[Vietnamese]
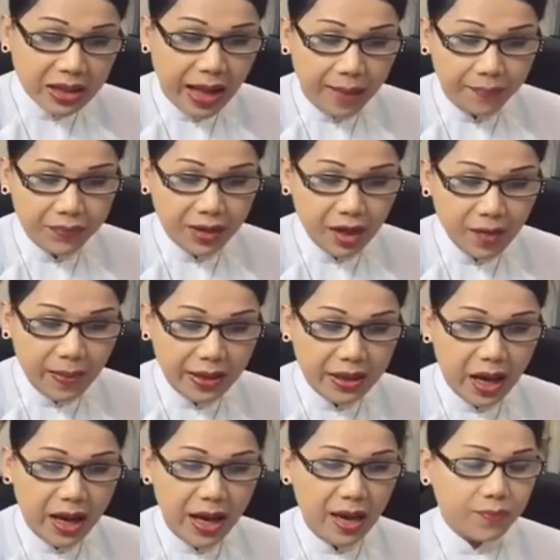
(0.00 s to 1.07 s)
Thậm chí bây
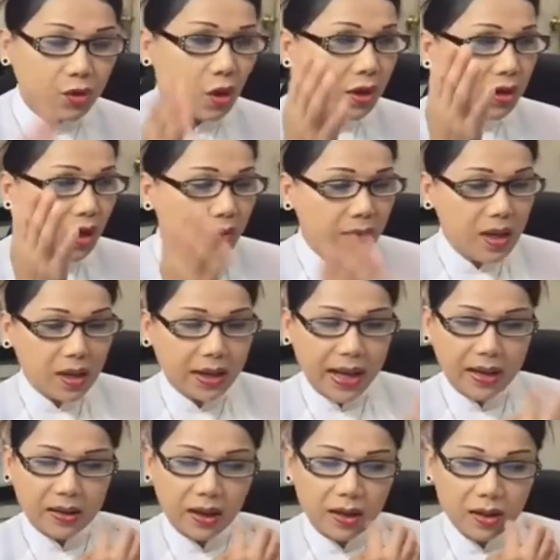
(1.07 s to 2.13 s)
giờ em cho chị biết
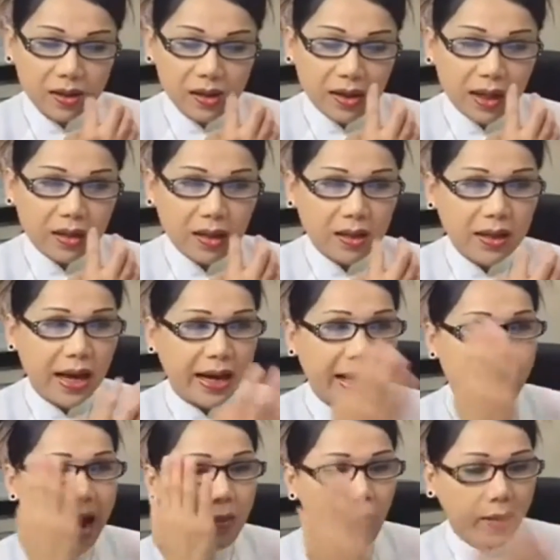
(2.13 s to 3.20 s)
rằng chị đưa cái tin
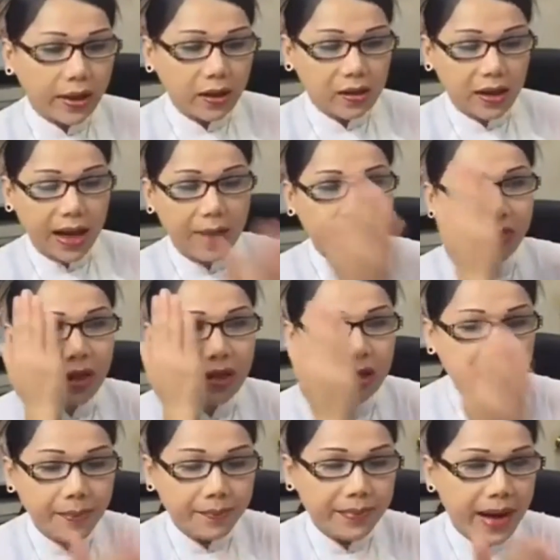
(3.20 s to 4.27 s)
là đào một cái đường hầm từ
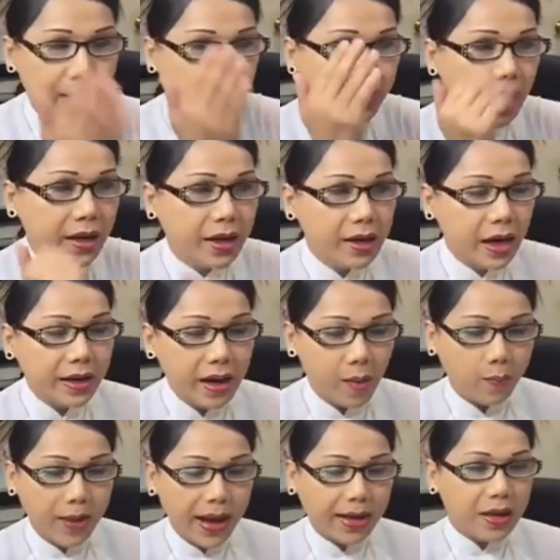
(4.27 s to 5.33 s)
Lâm Đồng để đi đến
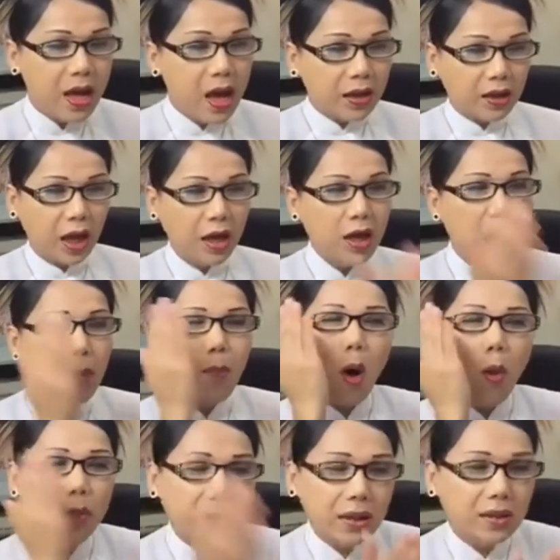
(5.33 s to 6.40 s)
Đồng Nai chỉ là
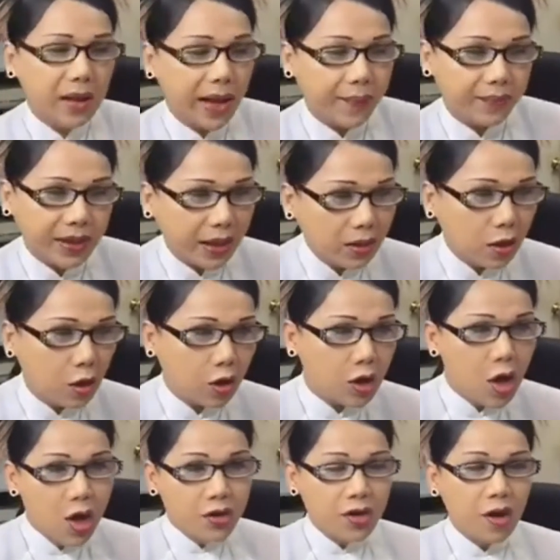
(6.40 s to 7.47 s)
một cái đường hầm chắc
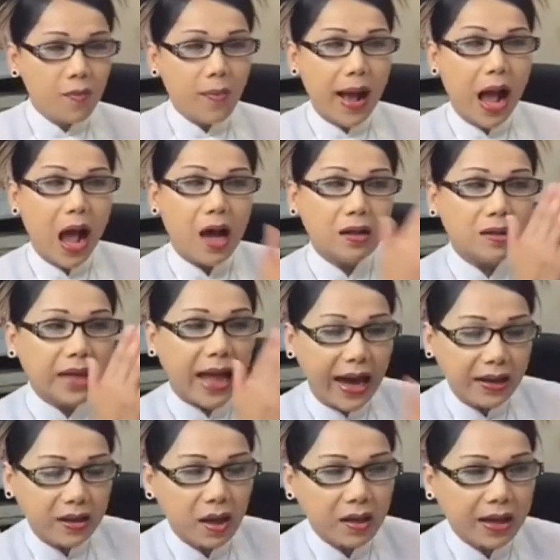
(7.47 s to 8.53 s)
thôi. Nhưng mà ở
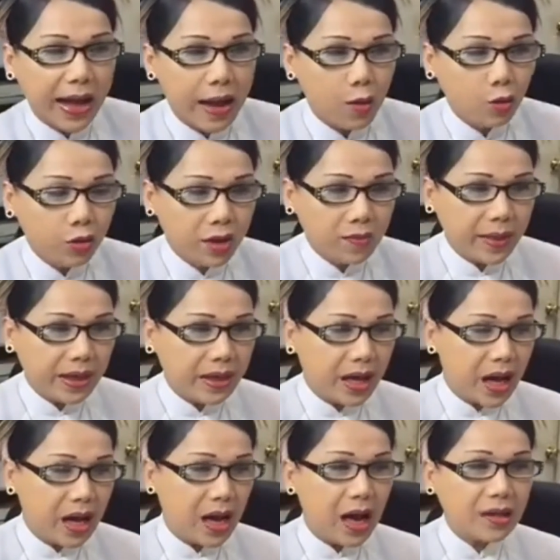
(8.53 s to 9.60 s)
tại trên cao nguyên bây
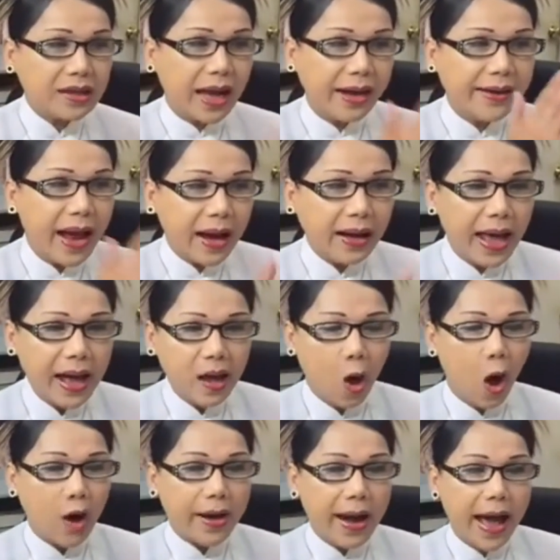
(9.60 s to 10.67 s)
giờ ở tại Đắk Lắk
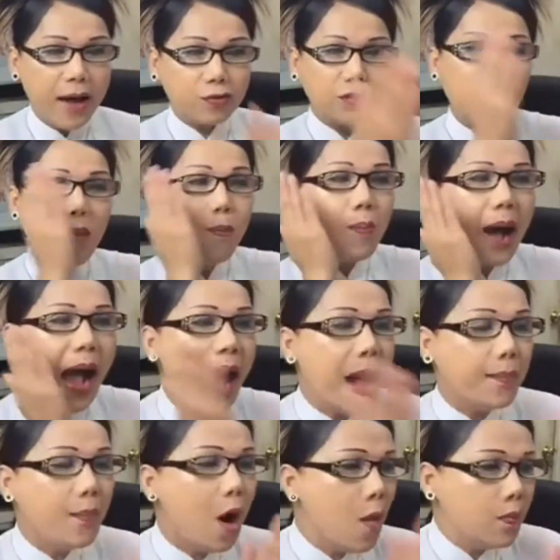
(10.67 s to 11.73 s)
họ đào tới
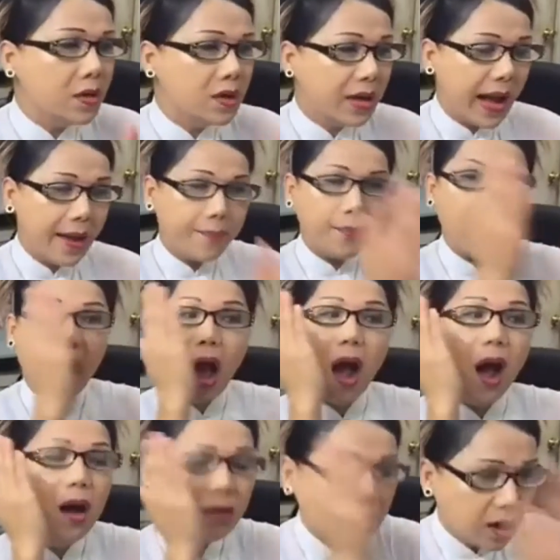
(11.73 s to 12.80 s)
ba bốn đường hầm
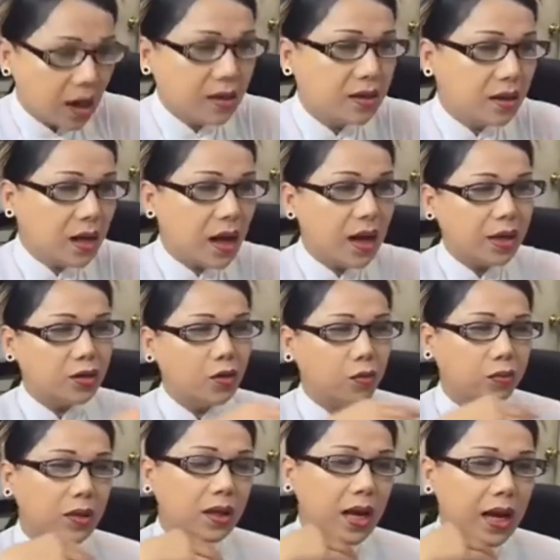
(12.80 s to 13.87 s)
ở trên những này là
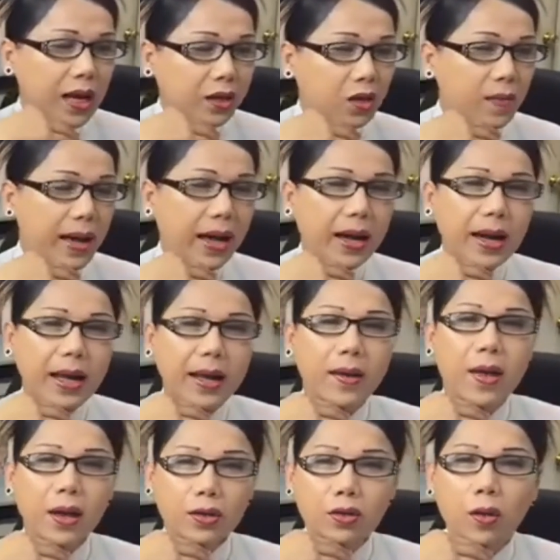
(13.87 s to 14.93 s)
dùng những này là kêu bằng đó
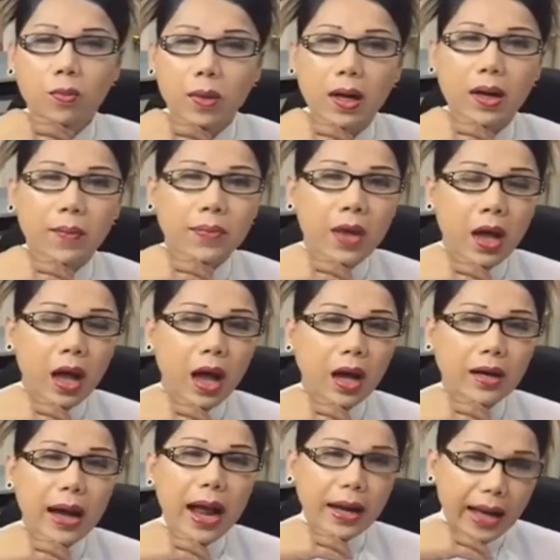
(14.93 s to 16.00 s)
là dùng ờ,
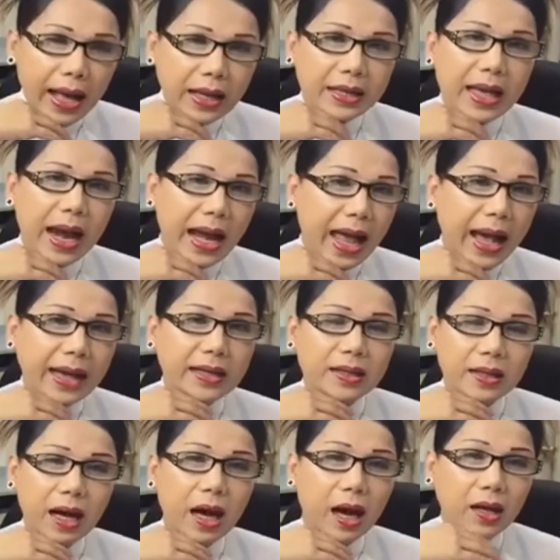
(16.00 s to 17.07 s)
ở Đắk Lắk Gia Lai
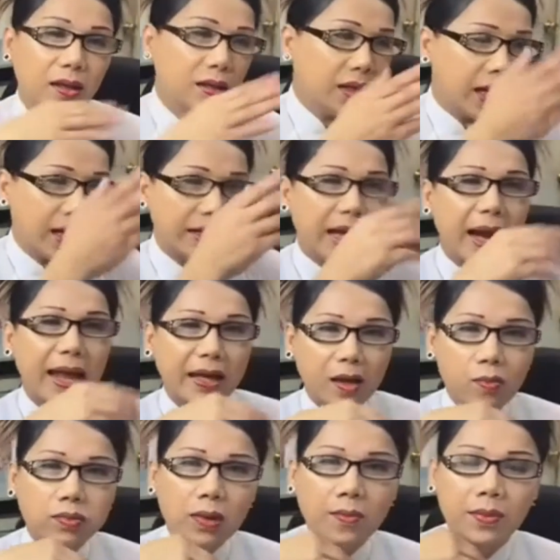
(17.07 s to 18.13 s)
ở những này là Gia Lai
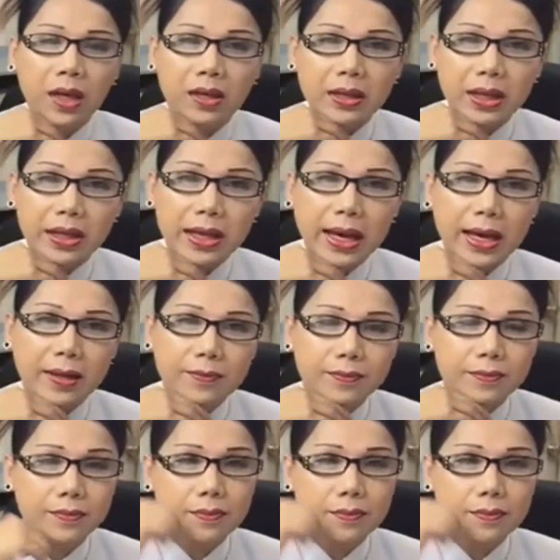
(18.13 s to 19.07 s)
Công tâm lận chị à